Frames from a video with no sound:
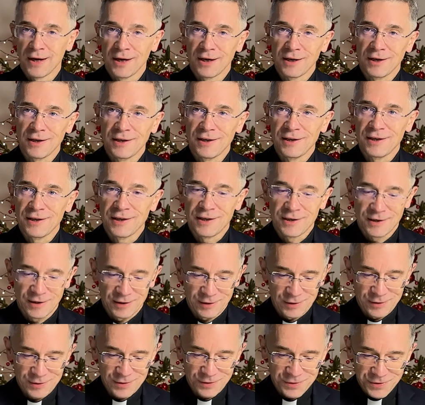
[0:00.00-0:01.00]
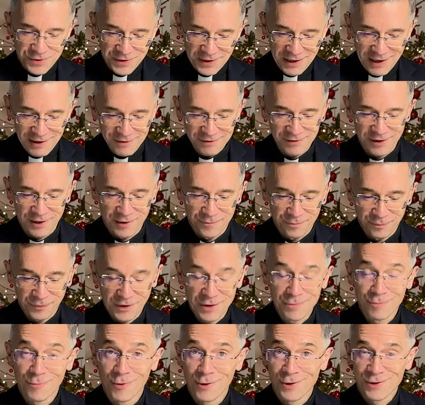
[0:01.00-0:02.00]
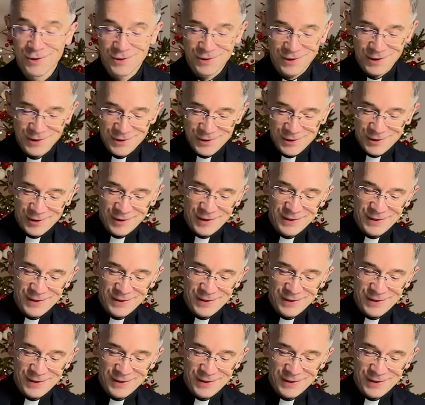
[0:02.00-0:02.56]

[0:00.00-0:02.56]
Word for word: I co ciekawe, Mojżesz